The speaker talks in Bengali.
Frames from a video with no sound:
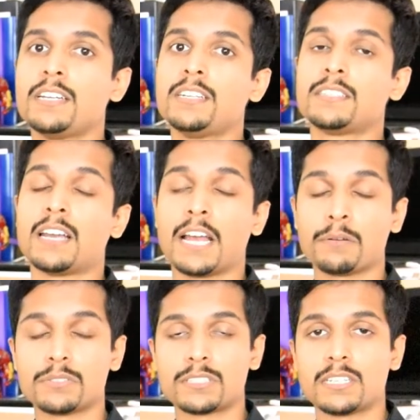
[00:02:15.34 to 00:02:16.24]
তার
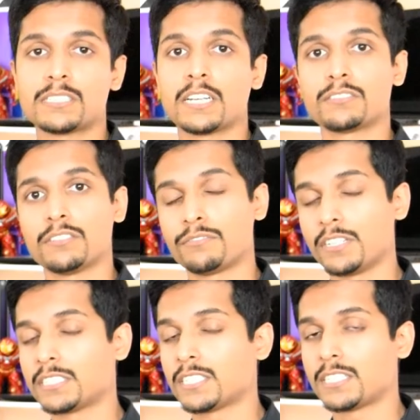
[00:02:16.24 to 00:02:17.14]
ল্যাঙ্গুয়েজ স্কিলে সে অ্যাকচুয়ালি
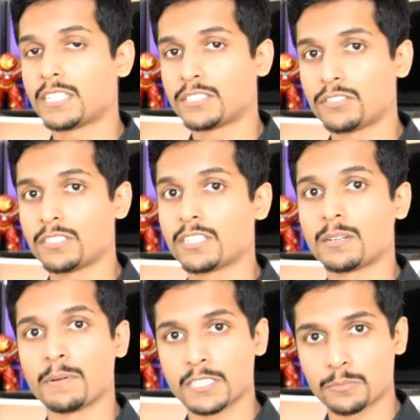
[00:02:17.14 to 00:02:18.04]
ফ্রেন্ডসটা শিখেছিল যেটা
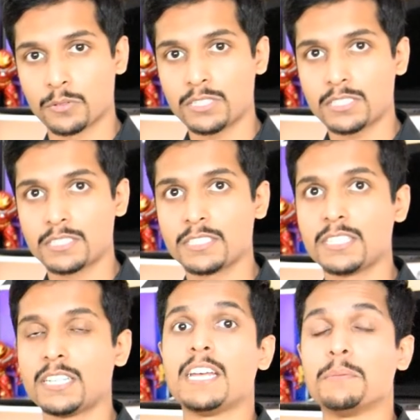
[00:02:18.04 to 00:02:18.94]
একটা প্লাস পয়েন্ট
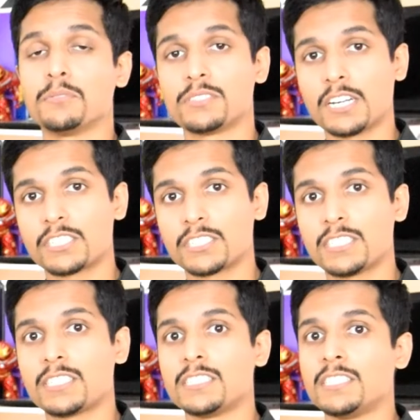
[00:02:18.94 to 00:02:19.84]
এবং তার
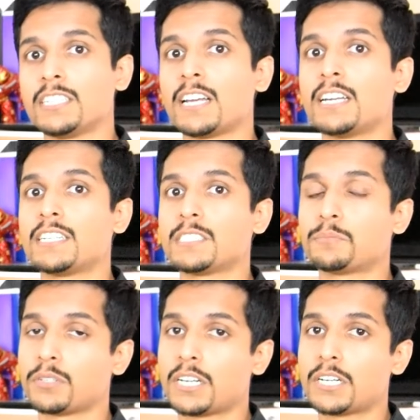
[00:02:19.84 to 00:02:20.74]
সাথে তার জিআরই আইএলটিএস
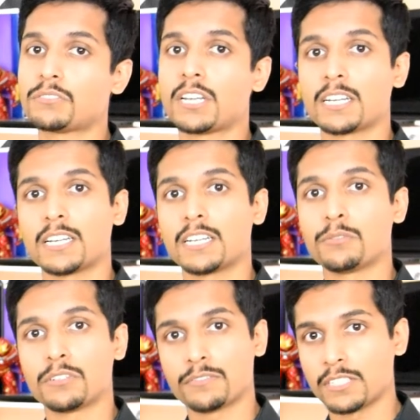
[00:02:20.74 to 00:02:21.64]
পরীক্ষাটাও সে আগে আগে
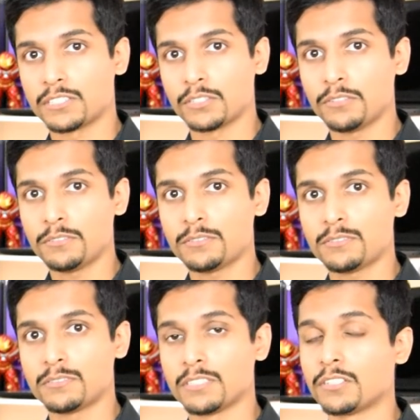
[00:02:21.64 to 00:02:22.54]
করে ফেলেছিল
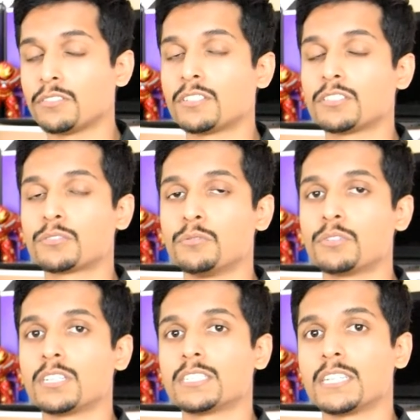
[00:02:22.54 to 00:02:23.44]
যেটার জন্য তার
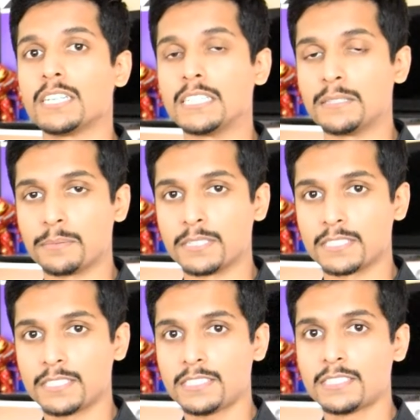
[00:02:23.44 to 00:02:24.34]
স্কোরটা সেখানে দিতে
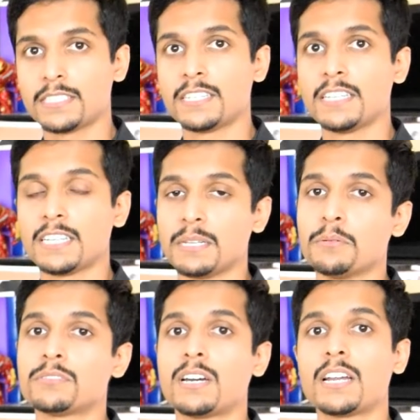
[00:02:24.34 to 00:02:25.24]
পেরেছে
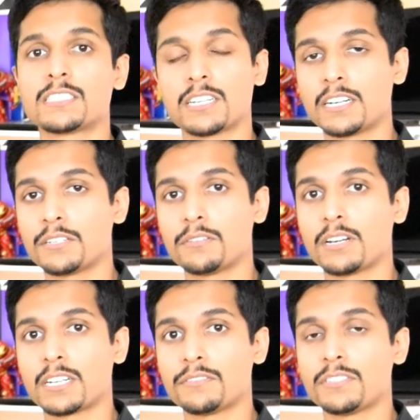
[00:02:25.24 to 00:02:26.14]
এবং তার এক্সট্রা
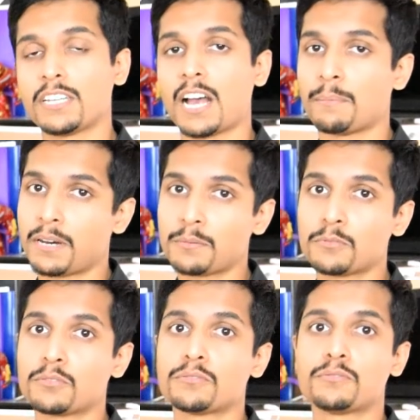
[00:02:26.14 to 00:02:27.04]
কারিকুলার অ্যাক্টিভিটি আমার
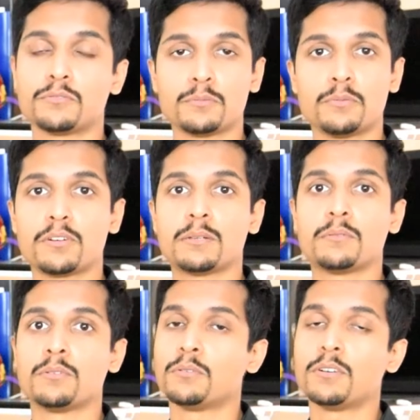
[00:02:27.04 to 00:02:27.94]
মতো ফুটবল
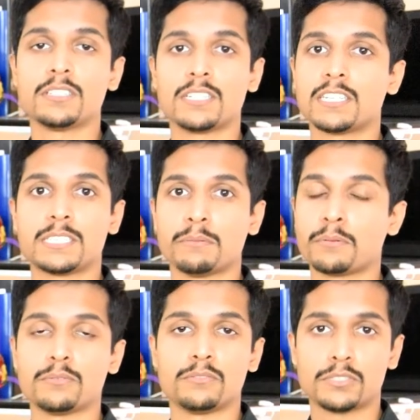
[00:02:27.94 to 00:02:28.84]
এবং লোগো ডিজাইনে
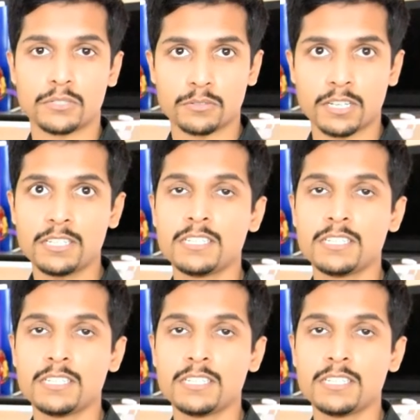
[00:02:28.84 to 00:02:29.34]
সীমাবদ্ধ ছিল না